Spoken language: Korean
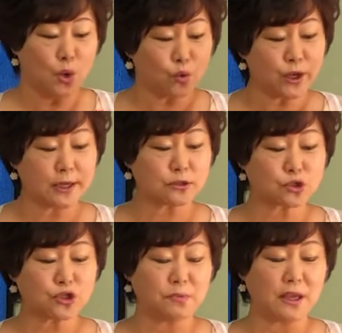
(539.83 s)
우리
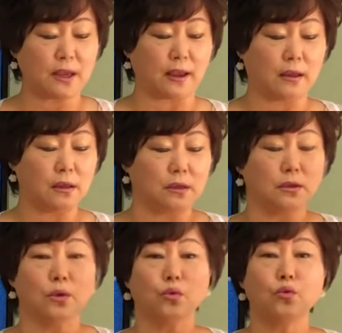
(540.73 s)
예수님이
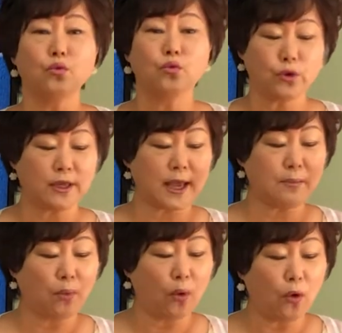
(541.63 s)
우리의
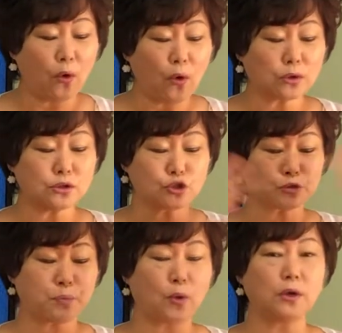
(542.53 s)
모든
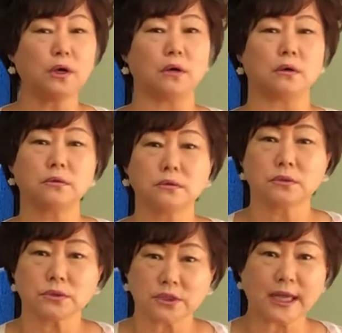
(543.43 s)
축복을
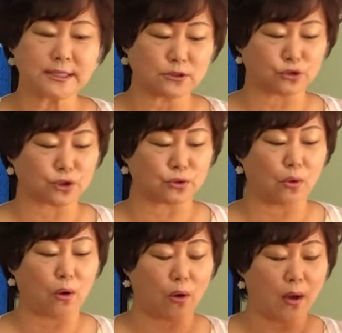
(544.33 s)

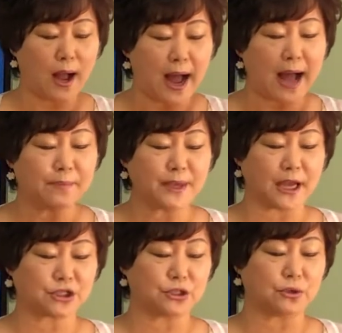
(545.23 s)
찾아주시고 함께
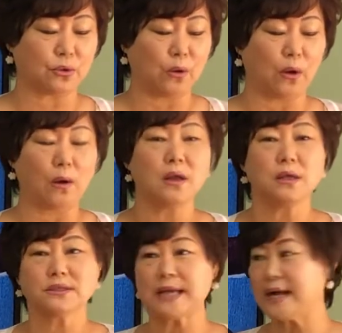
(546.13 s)
하시려고
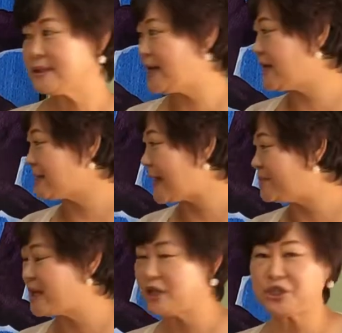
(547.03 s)
창세기
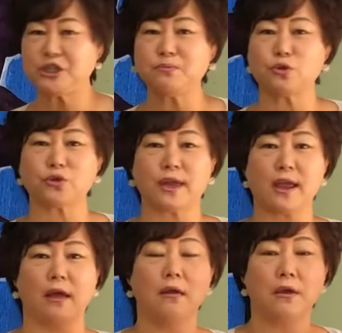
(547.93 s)
3장
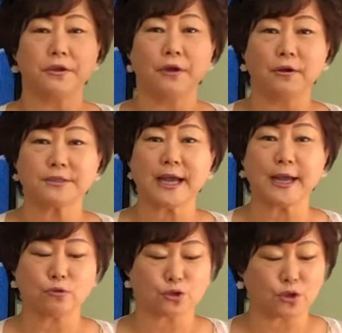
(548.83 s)
15절에 여자
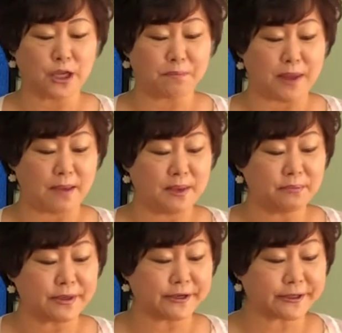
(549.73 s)
요손이 뱀의
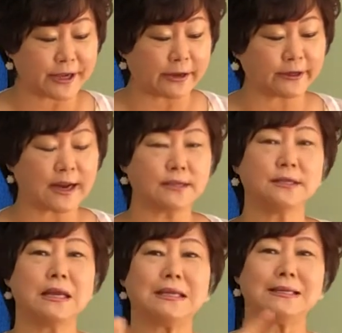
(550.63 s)
머리를
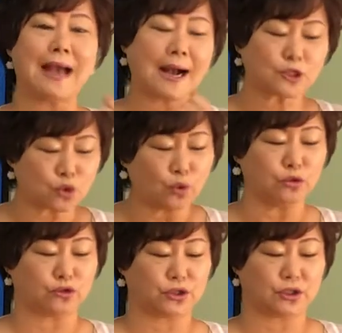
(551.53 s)
깨거라는 약속을
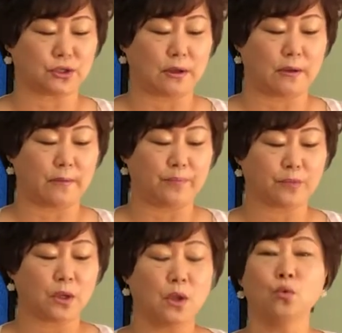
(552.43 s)
주셨어요.
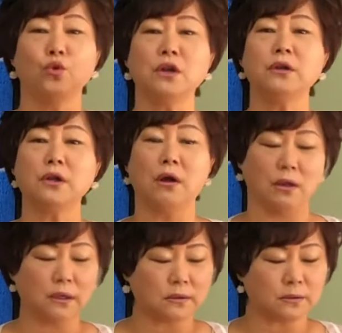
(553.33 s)

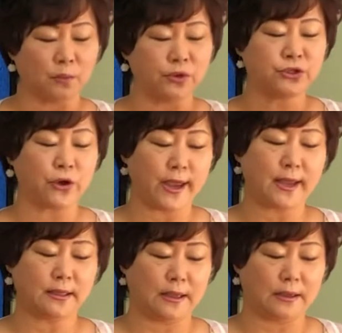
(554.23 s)
우리는요, 이거 먼저
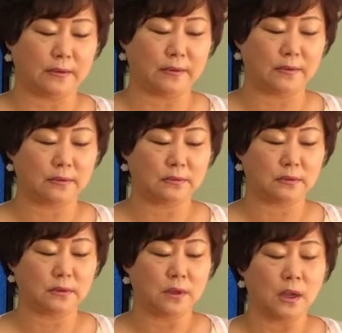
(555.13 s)
해야 돼요.
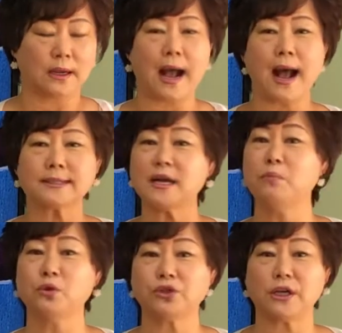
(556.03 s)
가장
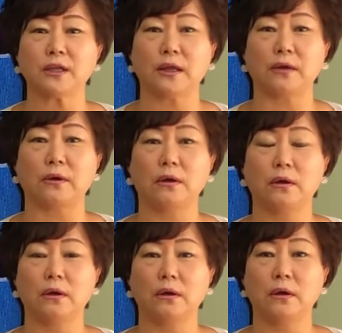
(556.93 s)
먼저 해야 돼요.
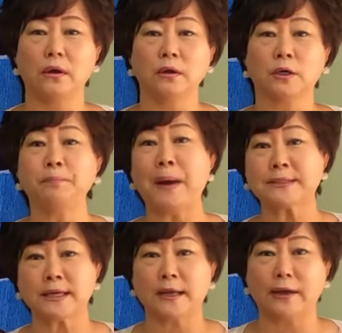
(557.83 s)

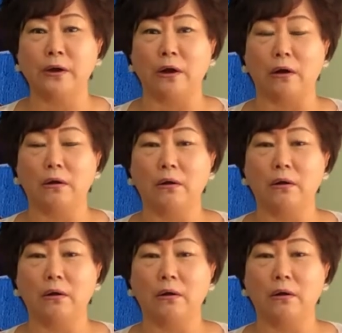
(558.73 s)
급하잖아요.